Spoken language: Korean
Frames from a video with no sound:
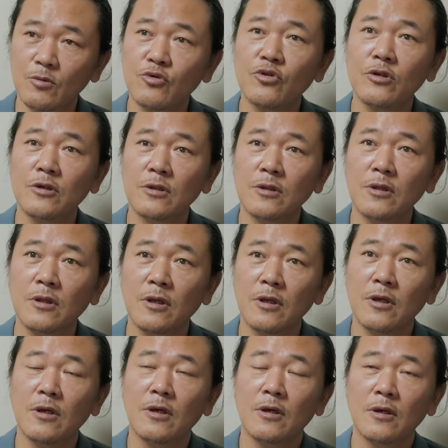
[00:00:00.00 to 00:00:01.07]
이분은
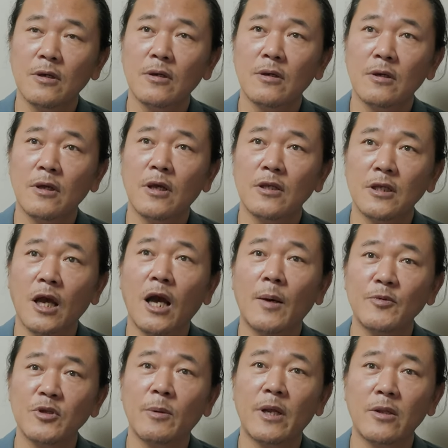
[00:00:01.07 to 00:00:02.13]
네,
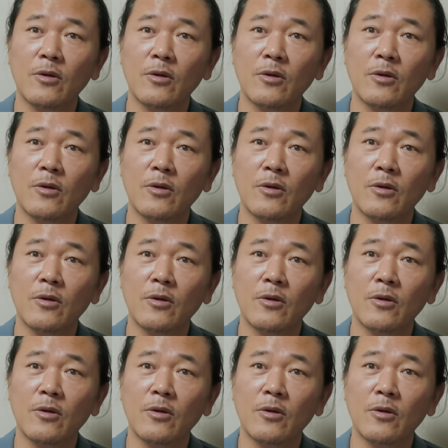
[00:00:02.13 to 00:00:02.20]
제가 앞서